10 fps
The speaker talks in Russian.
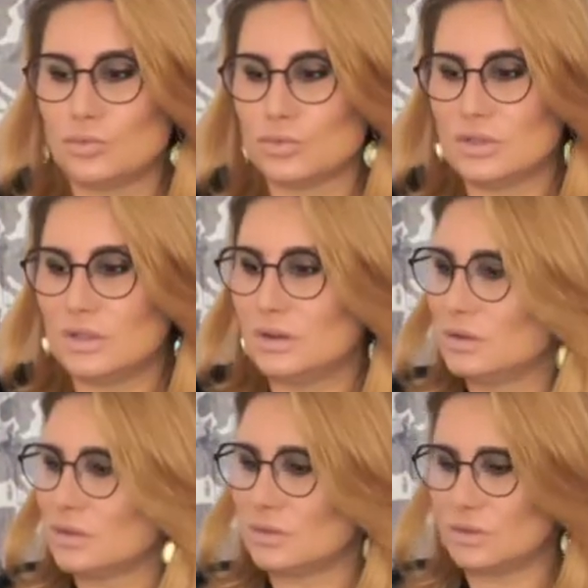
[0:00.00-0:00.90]

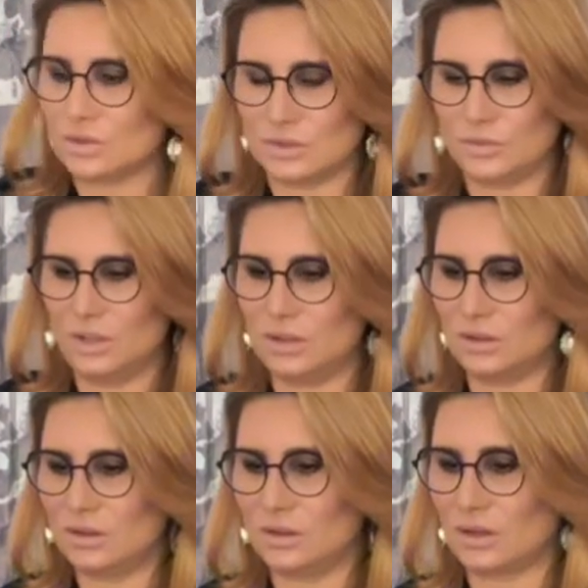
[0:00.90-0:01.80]
будет... что мне
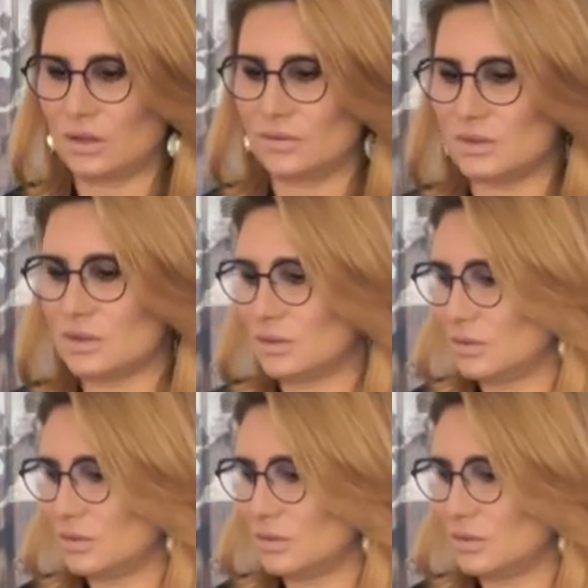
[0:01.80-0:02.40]
это не нравится.